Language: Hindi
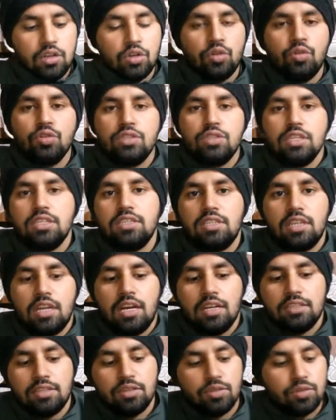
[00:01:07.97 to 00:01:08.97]
कुछ इस
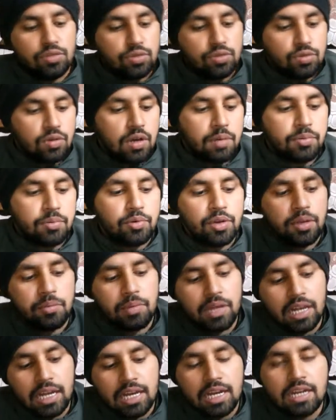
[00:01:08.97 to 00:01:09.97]
तरह से दोस्तों आपको ये
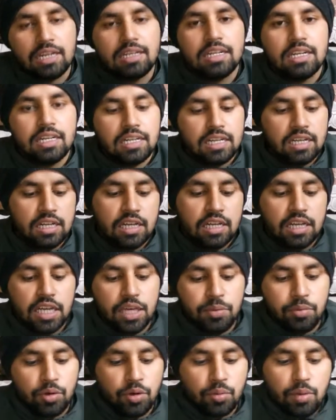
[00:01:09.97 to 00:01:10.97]
मिलेगा
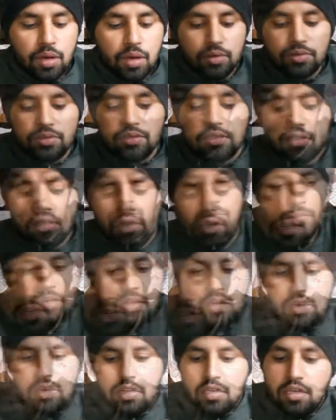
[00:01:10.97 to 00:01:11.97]
कीबोर्ड माउस
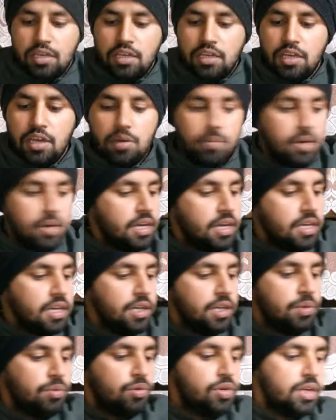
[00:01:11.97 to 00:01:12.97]
ये हमारा
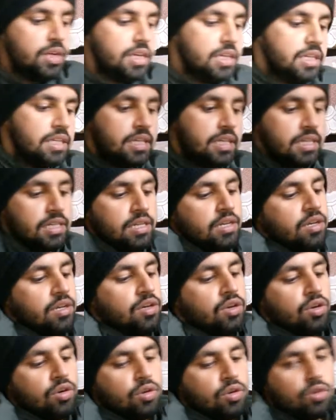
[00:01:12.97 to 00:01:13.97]
कीबोर्ड है
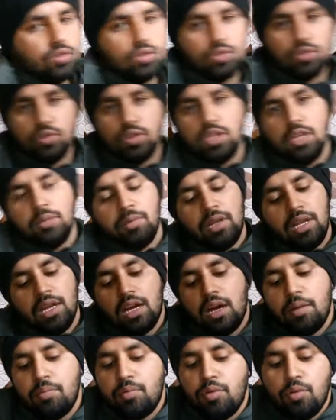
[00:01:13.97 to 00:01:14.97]
और दोस्तों ये
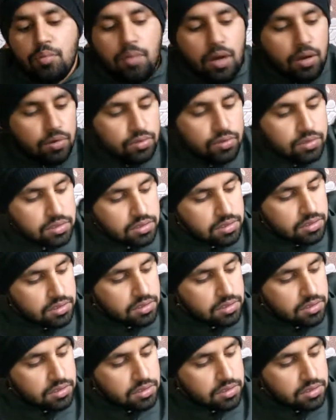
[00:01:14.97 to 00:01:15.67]
मिलेगा आपको माउस